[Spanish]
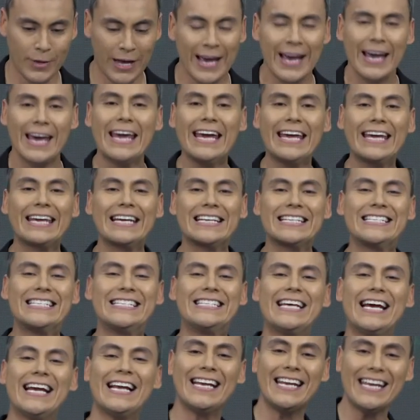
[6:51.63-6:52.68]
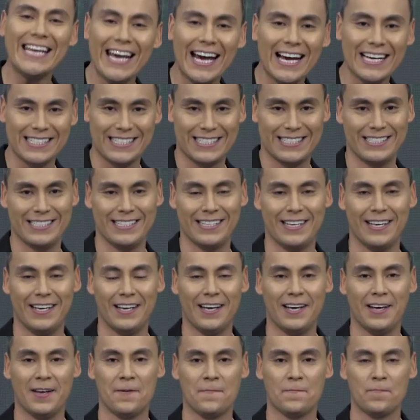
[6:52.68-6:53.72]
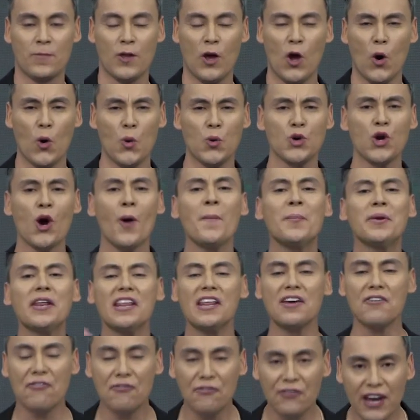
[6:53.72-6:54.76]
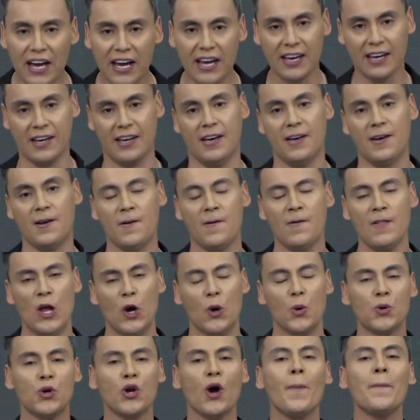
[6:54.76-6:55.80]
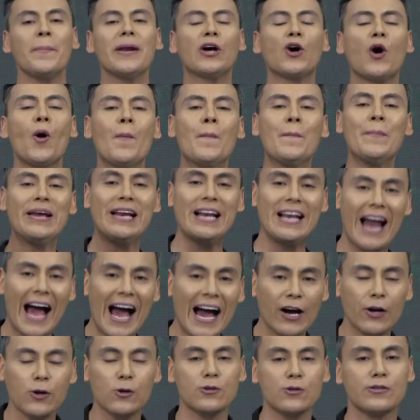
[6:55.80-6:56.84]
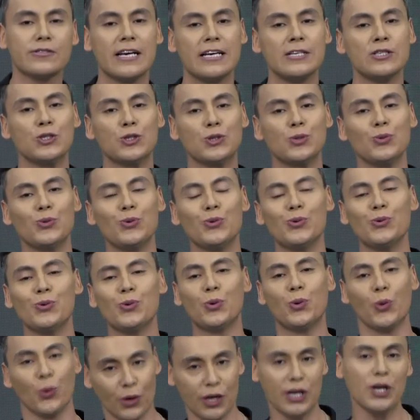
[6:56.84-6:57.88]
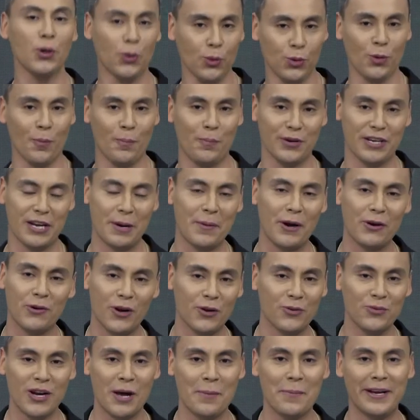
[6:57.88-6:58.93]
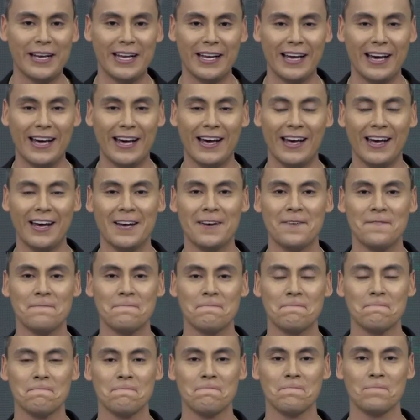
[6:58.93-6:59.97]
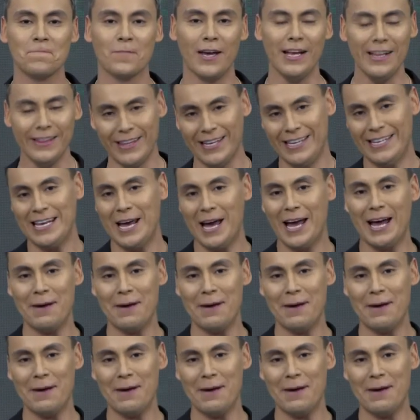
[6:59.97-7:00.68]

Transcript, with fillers: es que si Elías, un hombre de fe, un hombre con milagros en su currículum, por llamarlo de alguna manera, él tenía